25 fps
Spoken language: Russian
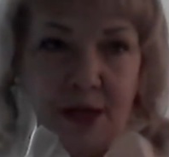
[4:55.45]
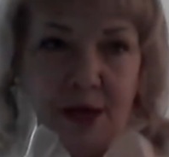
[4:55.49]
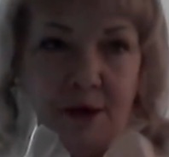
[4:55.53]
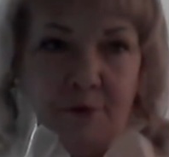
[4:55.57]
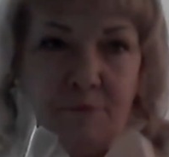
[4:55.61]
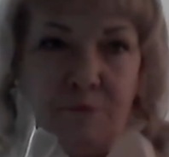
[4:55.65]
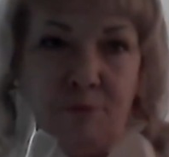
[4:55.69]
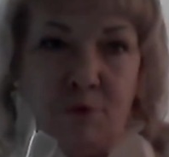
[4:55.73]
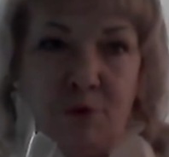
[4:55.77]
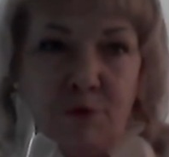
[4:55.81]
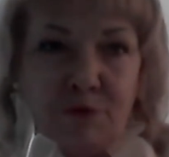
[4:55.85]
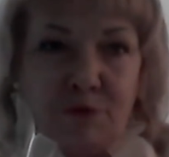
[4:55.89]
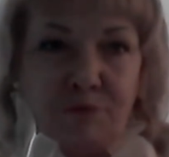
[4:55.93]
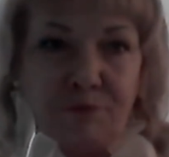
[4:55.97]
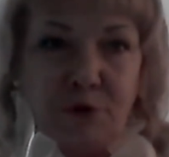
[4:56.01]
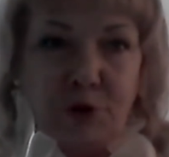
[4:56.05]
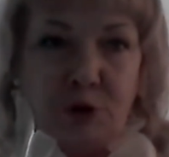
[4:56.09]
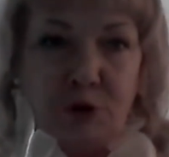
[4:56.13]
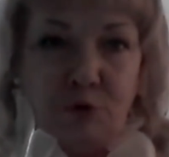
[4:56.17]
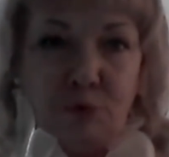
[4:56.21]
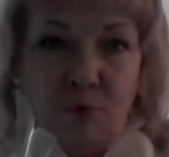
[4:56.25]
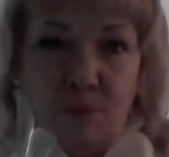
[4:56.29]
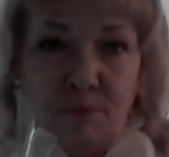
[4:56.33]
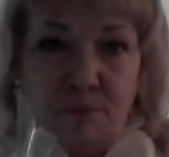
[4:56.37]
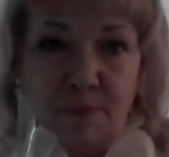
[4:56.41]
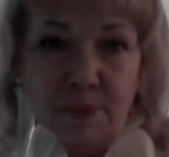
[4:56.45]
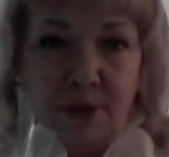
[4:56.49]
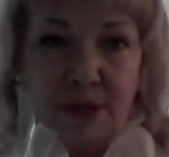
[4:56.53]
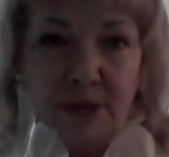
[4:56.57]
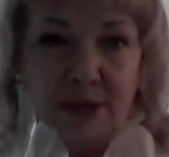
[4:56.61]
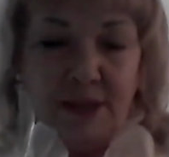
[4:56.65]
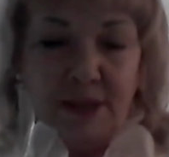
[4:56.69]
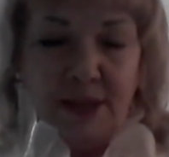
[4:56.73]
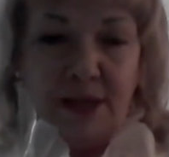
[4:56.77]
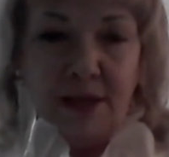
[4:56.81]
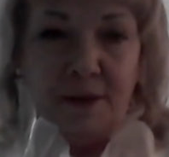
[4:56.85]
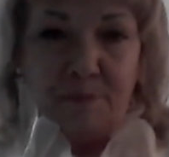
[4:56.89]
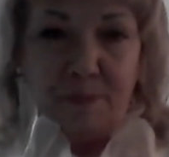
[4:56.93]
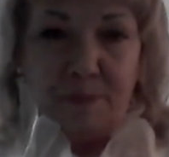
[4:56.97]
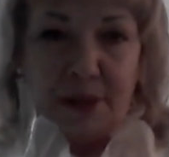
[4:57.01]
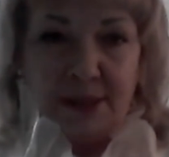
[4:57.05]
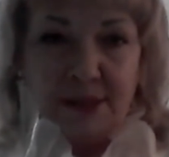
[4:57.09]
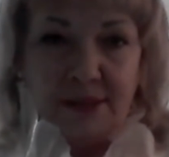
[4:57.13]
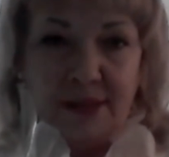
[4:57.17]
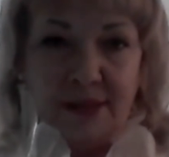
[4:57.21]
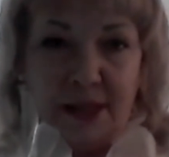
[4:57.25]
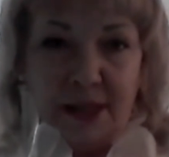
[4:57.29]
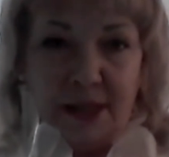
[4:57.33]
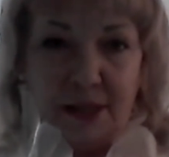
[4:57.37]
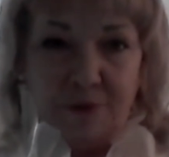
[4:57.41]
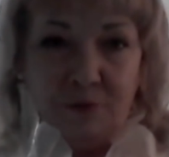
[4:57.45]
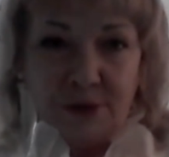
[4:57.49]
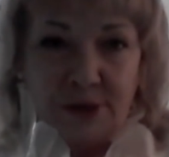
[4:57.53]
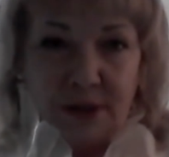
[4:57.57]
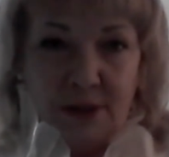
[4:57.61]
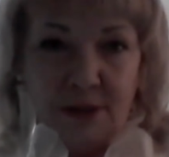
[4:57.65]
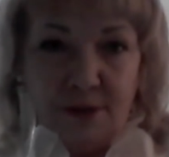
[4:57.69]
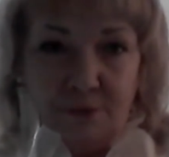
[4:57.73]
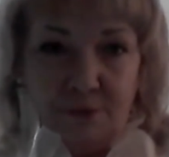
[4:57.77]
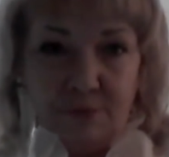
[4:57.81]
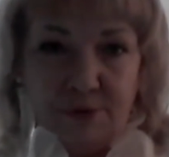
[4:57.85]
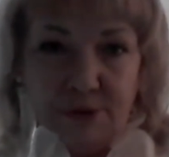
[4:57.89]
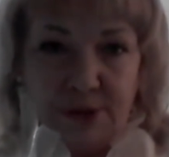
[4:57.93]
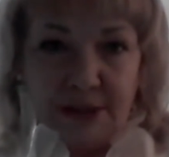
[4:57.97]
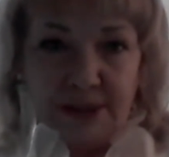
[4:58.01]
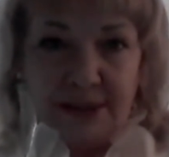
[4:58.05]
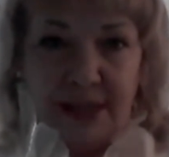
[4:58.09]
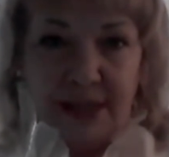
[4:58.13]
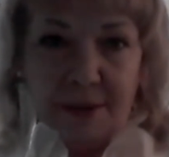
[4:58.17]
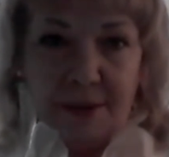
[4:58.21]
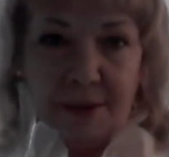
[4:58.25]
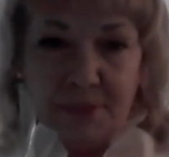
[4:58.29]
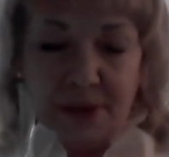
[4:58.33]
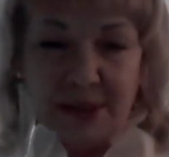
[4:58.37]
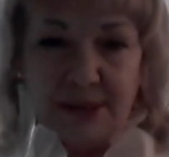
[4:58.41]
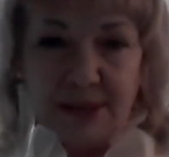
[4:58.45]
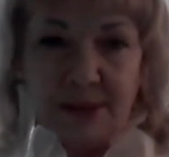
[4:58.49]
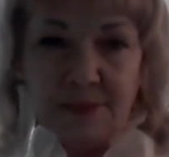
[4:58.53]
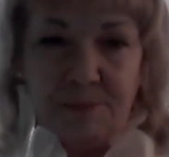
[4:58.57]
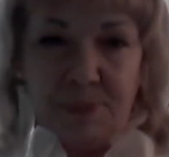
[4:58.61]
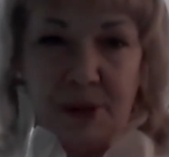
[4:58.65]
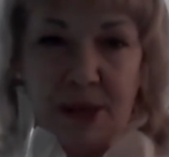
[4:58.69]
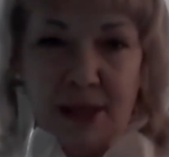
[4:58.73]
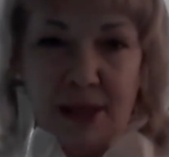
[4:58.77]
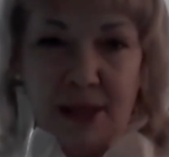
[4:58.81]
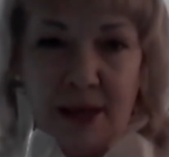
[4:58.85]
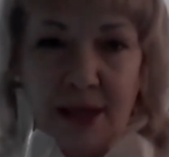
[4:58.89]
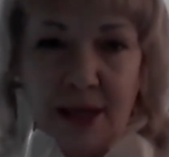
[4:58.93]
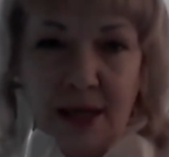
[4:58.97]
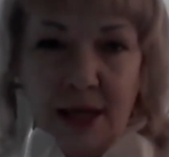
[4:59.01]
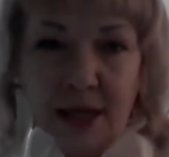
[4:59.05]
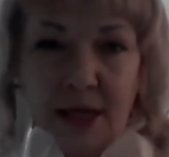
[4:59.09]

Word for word: Вот в чем не признаются люди сами себе.